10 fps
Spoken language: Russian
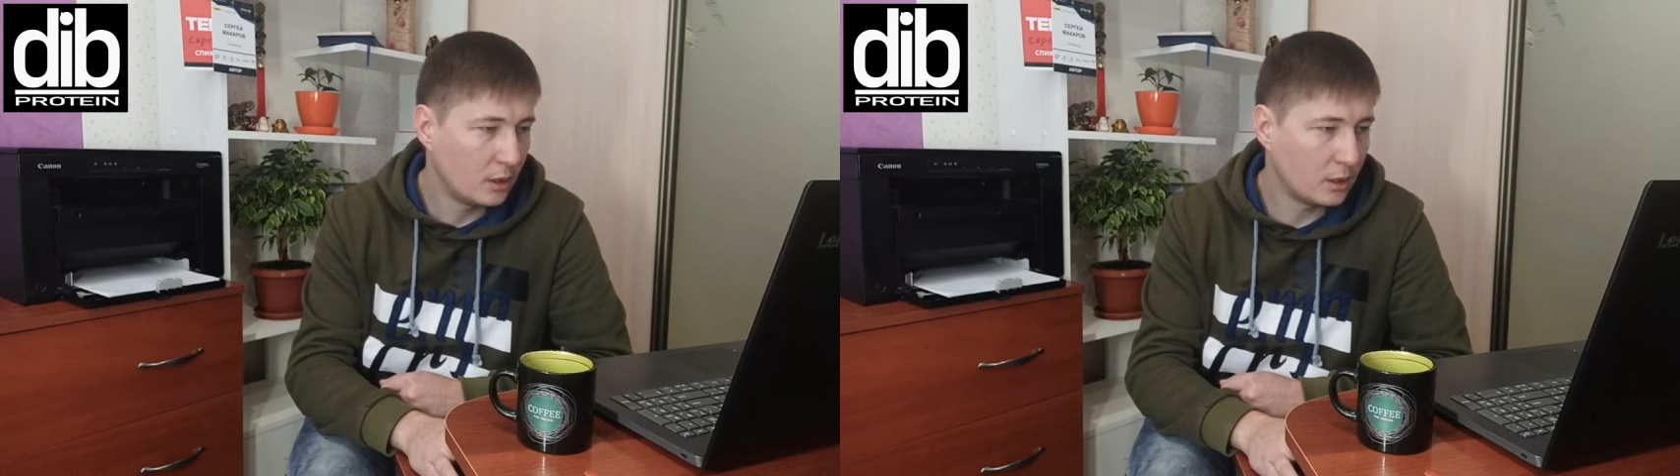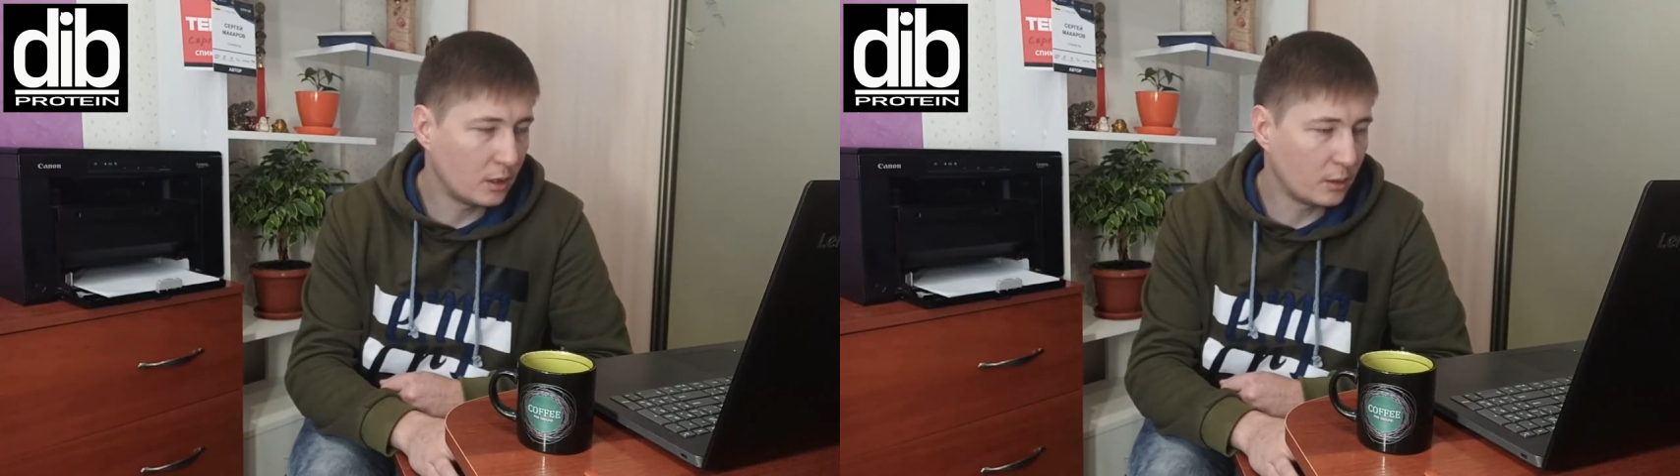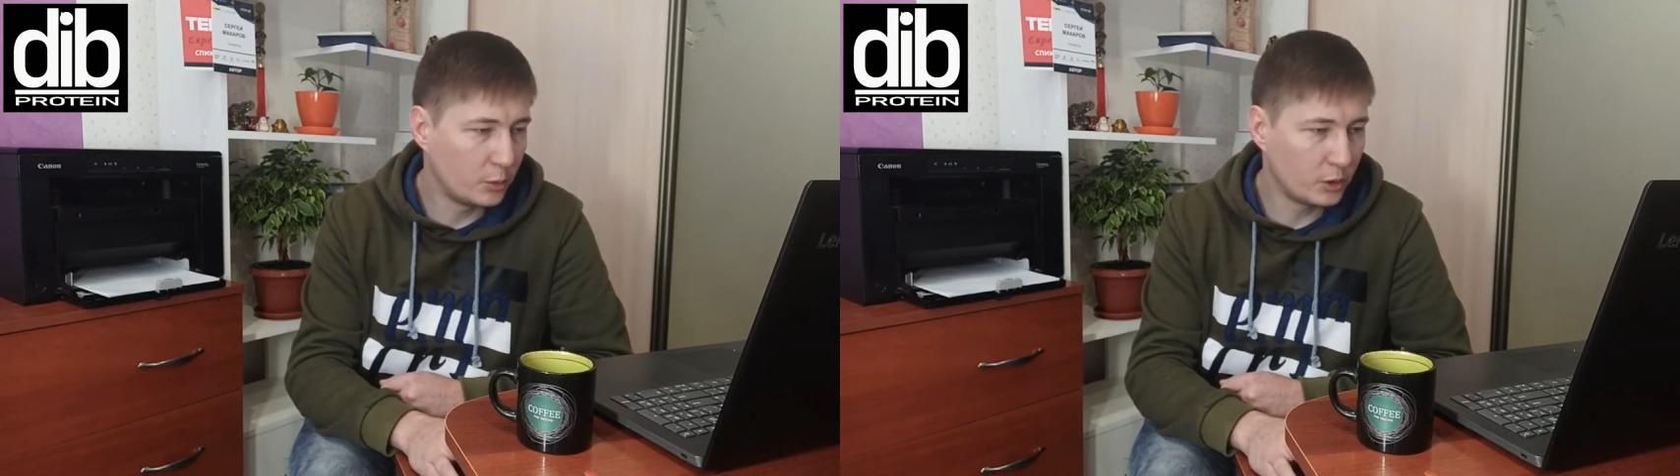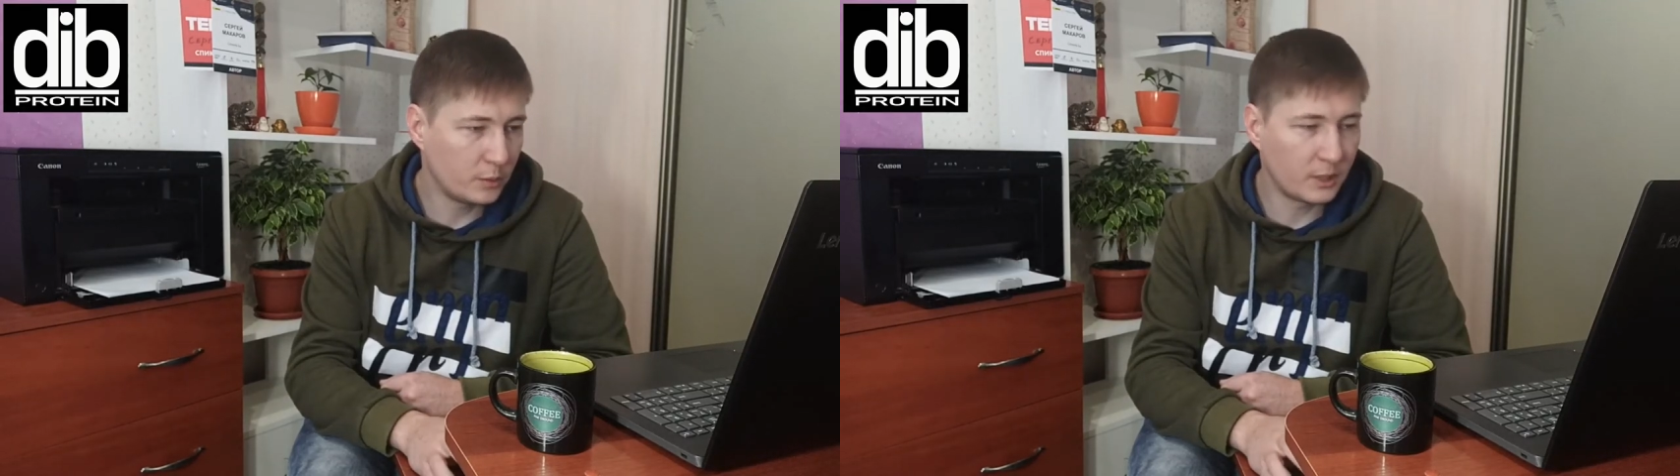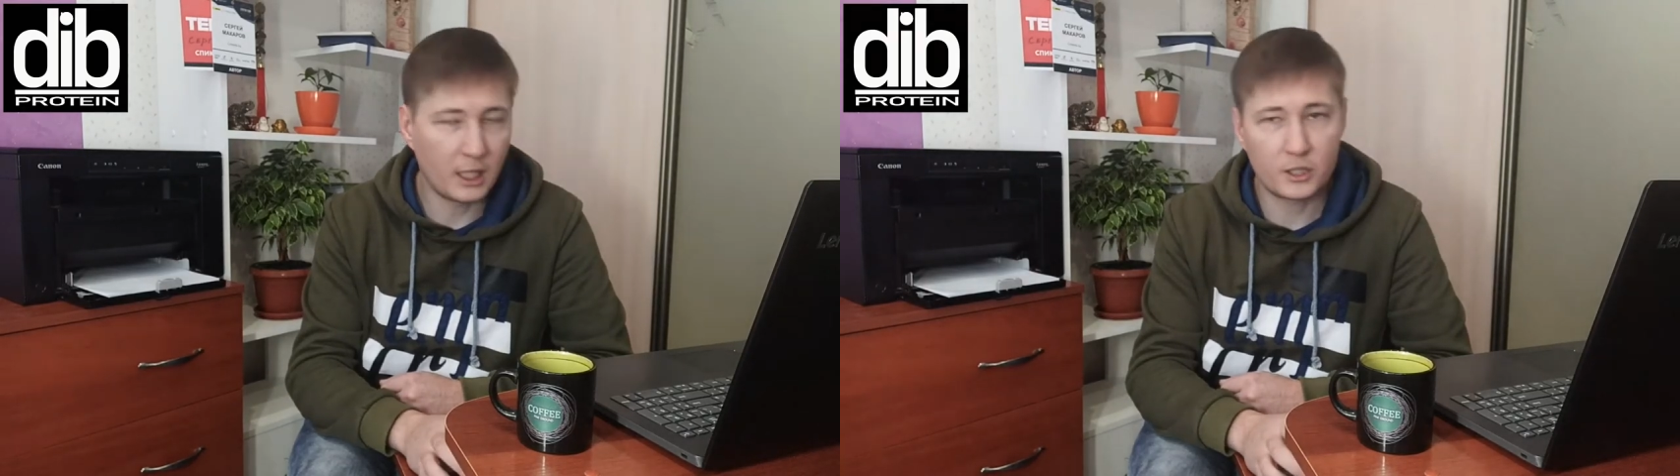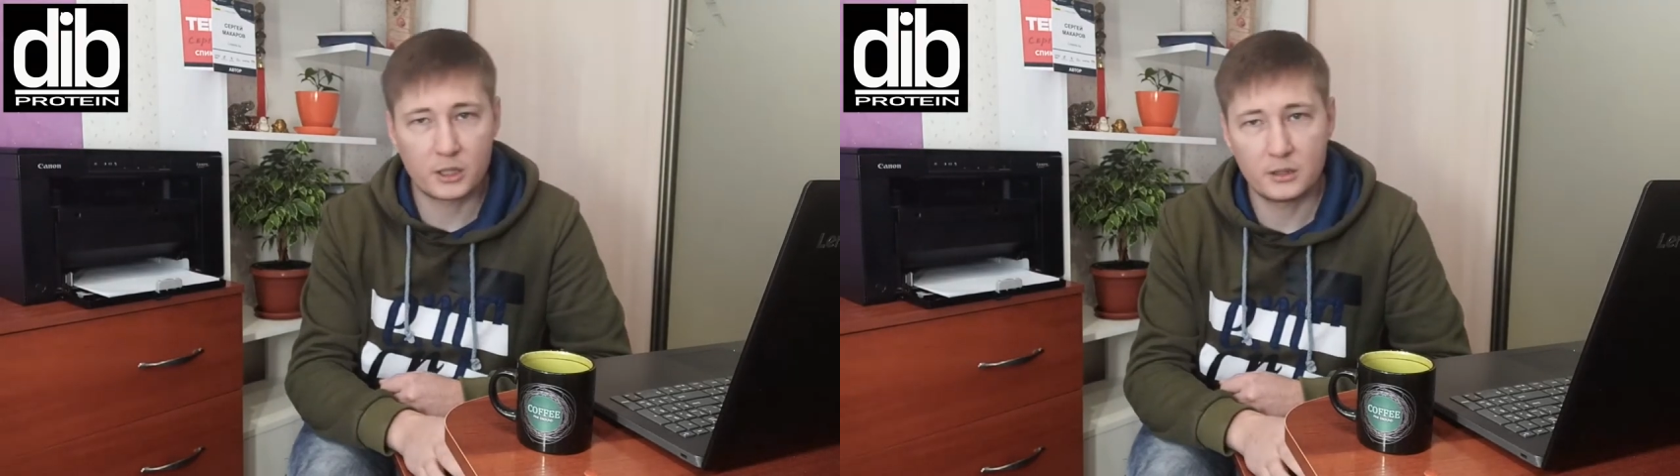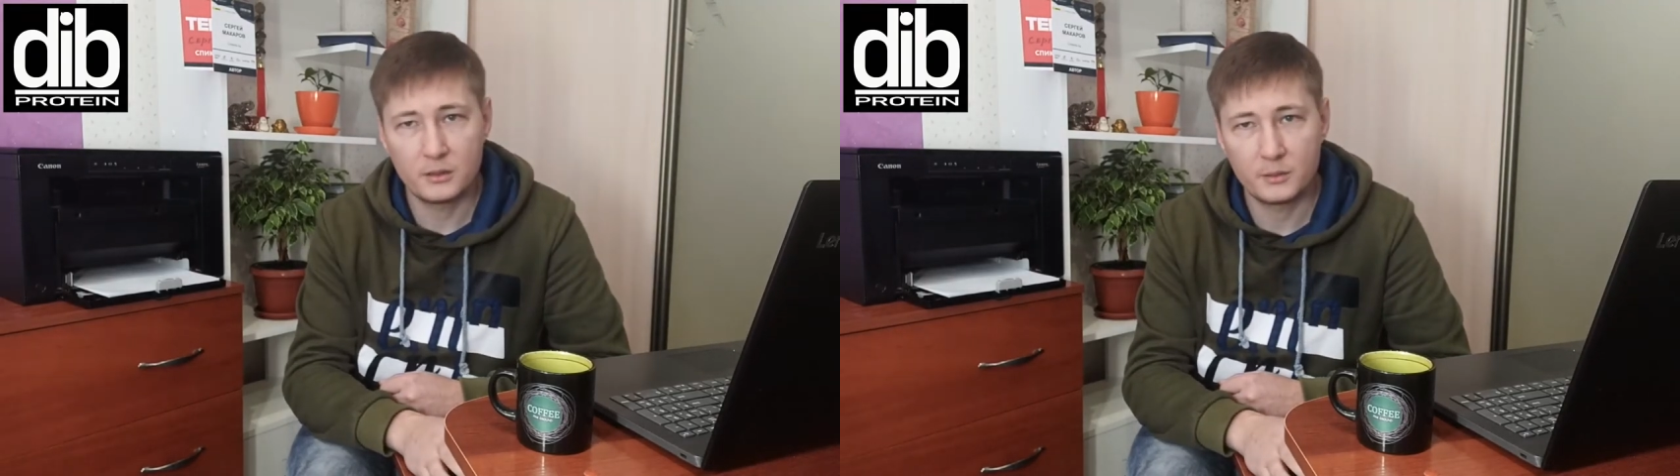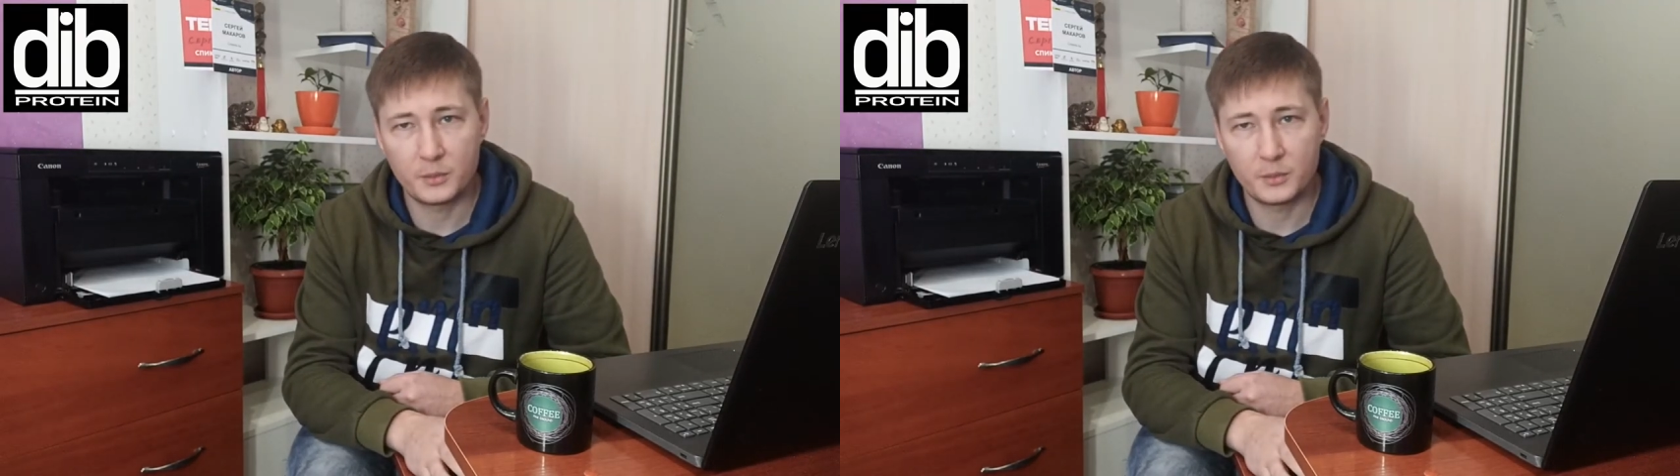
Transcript: Э, будем дальше